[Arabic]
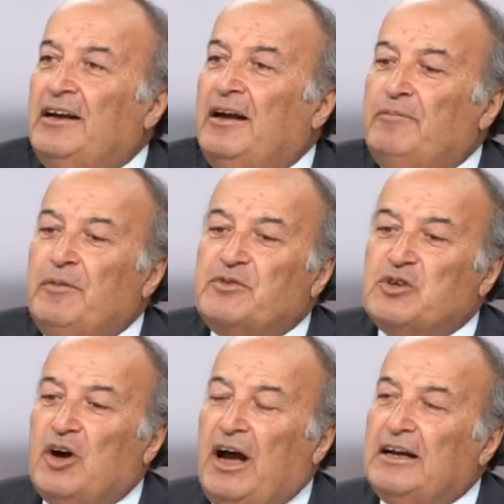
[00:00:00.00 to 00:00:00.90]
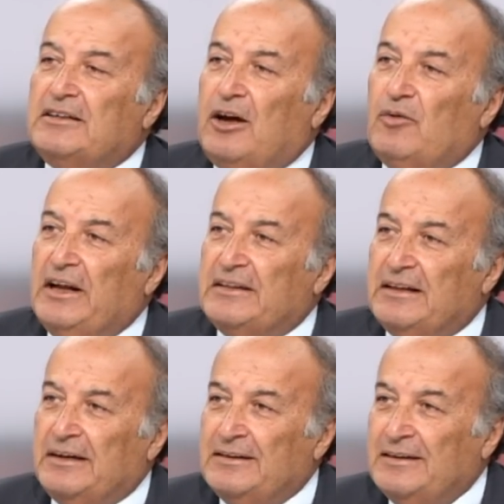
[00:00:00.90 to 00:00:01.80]
احنا بنبزخ على
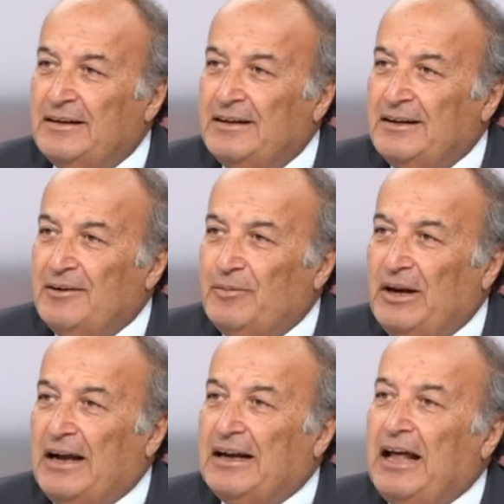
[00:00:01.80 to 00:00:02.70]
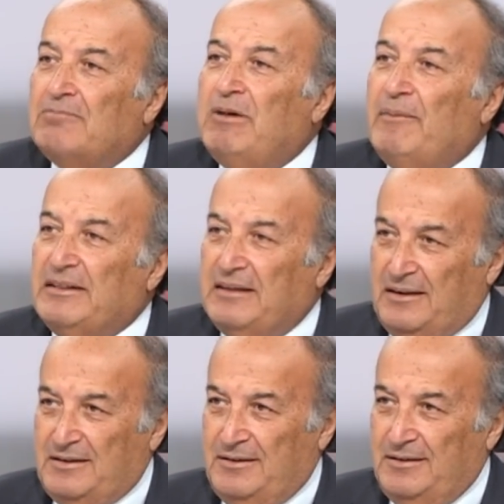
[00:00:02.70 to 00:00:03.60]
طاولاتنا بالاكل قد ما
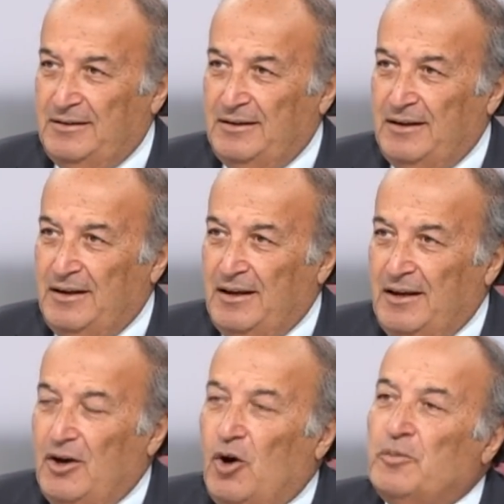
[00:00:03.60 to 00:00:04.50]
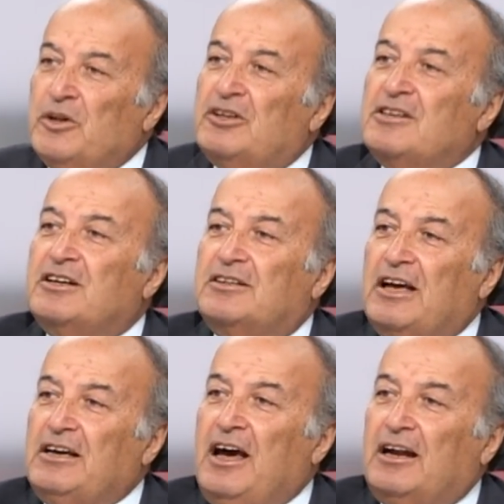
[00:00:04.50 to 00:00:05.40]
بدك وبننتظر
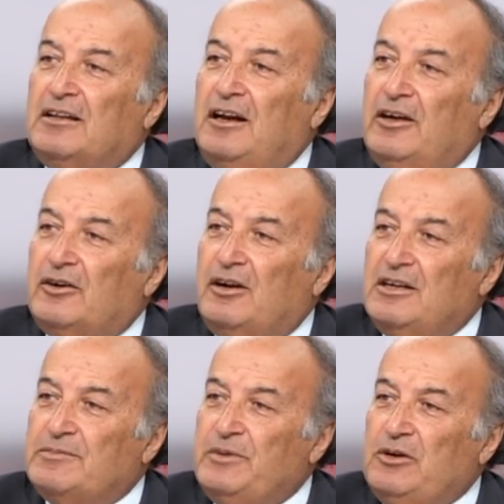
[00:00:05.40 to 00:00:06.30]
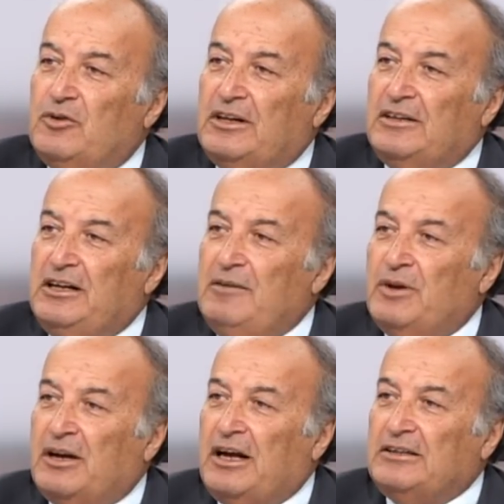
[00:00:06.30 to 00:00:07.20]
طياره الهيركليز
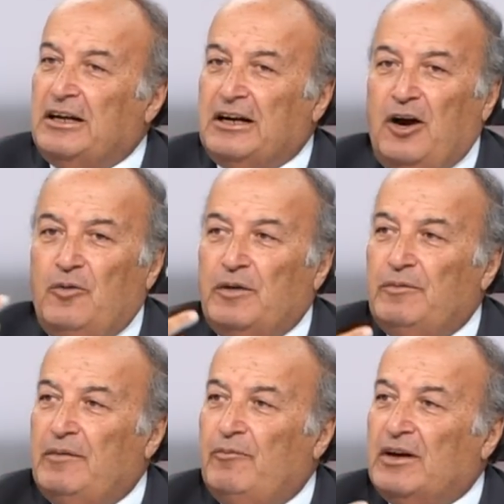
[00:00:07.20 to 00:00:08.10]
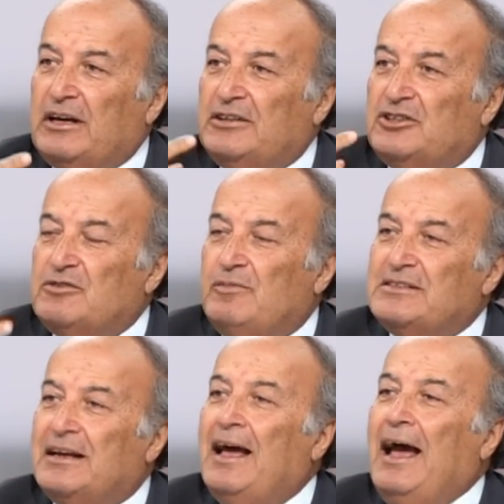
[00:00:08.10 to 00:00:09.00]
130 من قطر او كانت تيجي
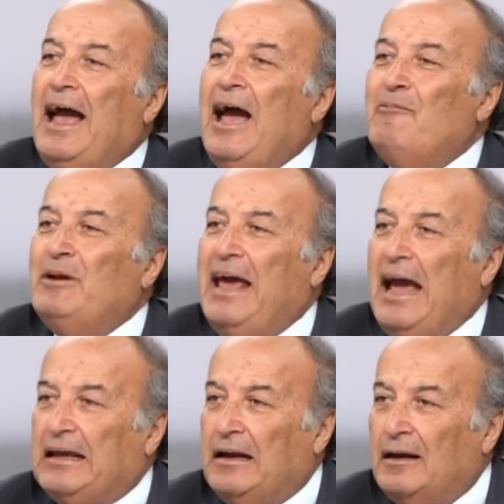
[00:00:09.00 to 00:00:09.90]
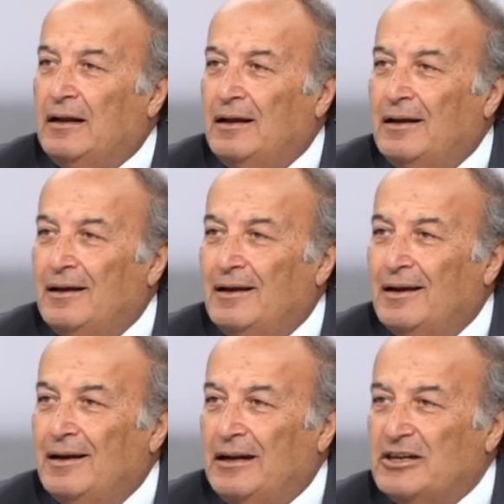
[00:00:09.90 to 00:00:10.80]
مصر حامله اكل
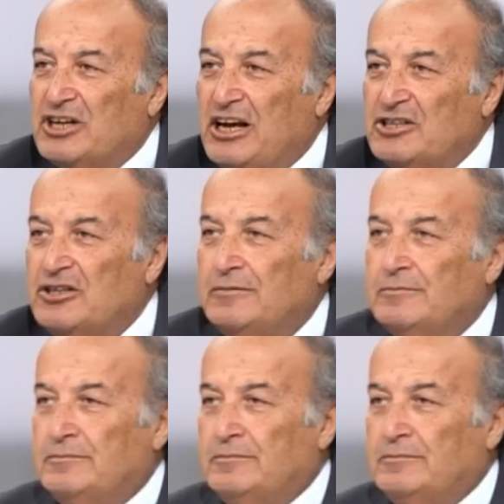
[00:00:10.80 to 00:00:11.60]
للجيش